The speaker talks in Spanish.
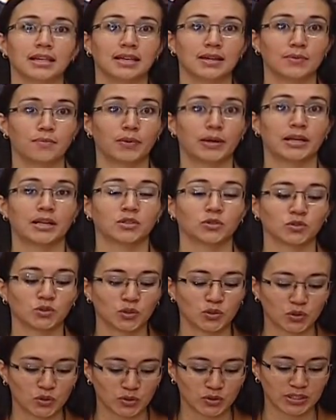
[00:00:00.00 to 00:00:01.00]
eh, para
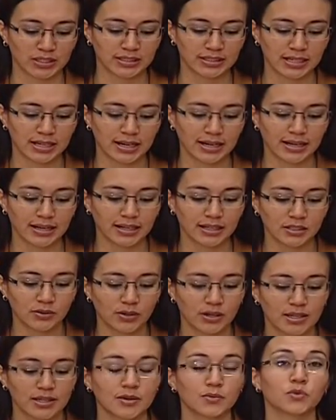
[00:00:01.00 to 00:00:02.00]
nosotros. Desde el regreso a la